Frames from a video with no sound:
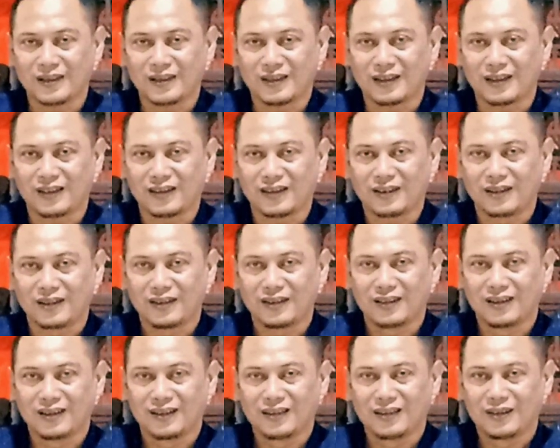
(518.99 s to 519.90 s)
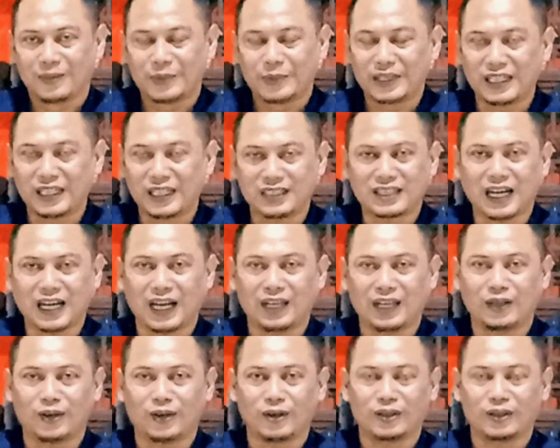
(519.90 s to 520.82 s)
Ya. Banyak
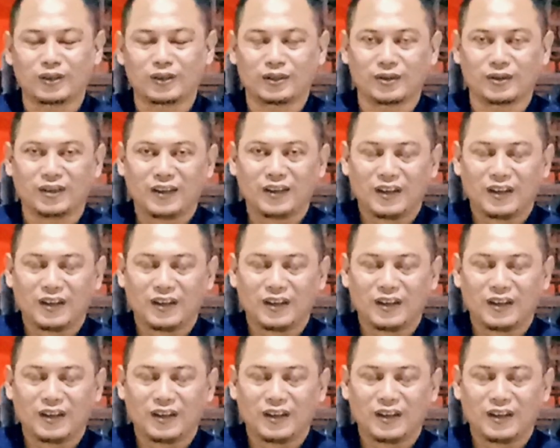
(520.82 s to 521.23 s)
sekali kok